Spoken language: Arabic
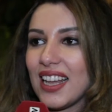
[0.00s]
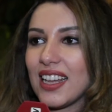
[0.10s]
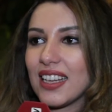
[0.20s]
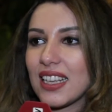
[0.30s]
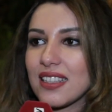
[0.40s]

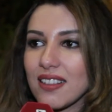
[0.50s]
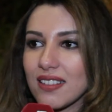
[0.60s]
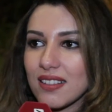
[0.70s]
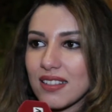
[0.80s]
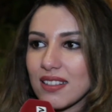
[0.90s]
آه،
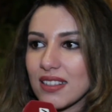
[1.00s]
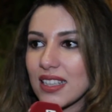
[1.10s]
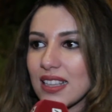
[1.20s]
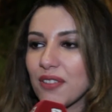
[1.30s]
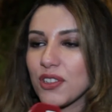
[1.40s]

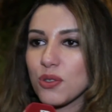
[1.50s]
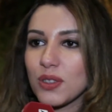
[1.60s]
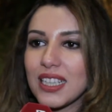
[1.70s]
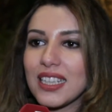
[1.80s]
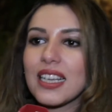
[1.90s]
كتعرفي شنو
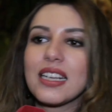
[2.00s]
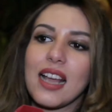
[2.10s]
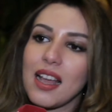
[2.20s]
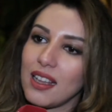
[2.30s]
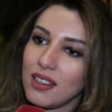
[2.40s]
ديري كاين
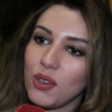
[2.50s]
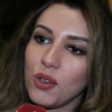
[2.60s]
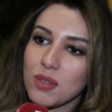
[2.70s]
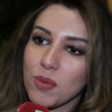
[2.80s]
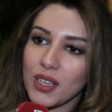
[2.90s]

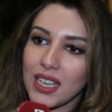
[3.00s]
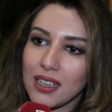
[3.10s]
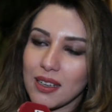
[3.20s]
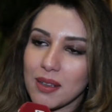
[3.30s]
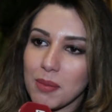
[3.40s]
اوغوزمون
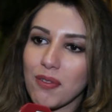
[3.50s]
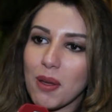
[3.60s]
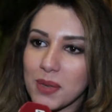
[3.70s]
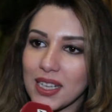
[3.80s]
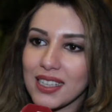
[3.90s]
كاين ما
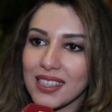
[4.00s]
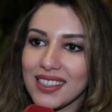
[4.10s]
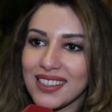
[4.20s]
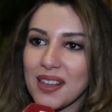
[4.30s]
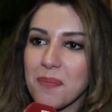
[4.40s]
فامي
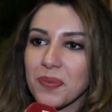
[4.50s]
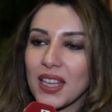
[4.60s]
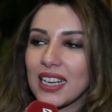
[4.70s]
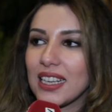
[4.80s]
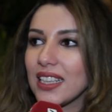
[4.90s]
اللي
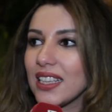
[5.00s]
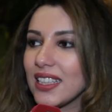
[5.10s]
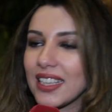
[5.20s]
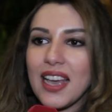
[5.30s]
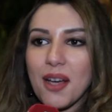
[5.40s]
اللي
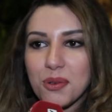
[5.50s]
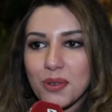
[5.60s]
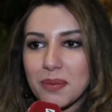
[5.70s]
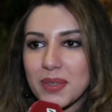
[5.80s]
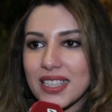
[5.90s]

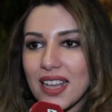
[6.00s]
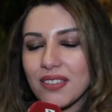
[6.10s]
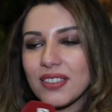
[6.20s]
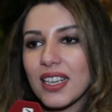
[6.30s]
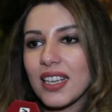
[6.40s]
كيعاونوني
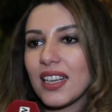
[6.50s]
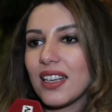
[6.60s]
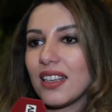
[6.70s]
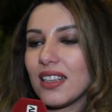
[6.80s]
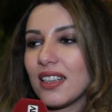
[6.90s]
بزاف
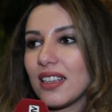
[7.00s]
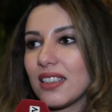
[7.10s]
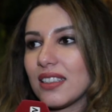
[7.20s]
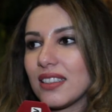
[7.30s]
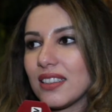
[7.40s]

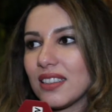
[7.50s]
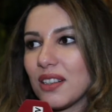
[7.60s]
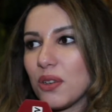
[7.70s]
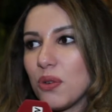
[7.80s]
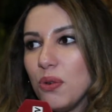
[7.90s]

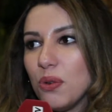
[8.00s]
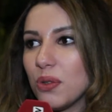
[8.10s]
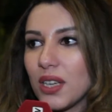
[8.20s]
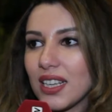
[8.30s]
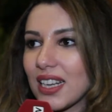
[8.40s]
آه
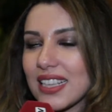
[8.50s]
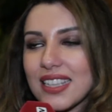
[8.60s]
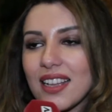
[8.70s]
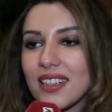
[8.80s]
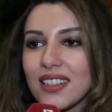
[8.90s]

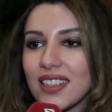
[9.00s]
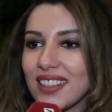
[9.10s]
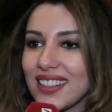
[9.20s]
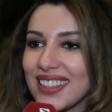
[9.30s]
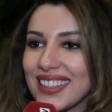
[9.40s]
ورزان
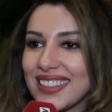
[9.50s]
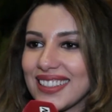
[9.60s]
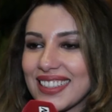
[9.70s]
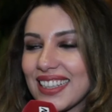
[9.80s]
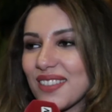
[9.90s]
آه
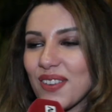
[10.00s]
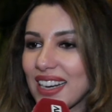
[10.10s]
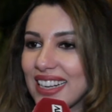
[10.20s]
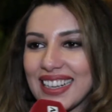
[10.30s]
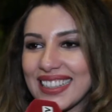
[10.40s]

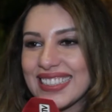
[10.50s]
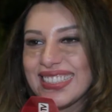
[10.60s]
كتفرحنا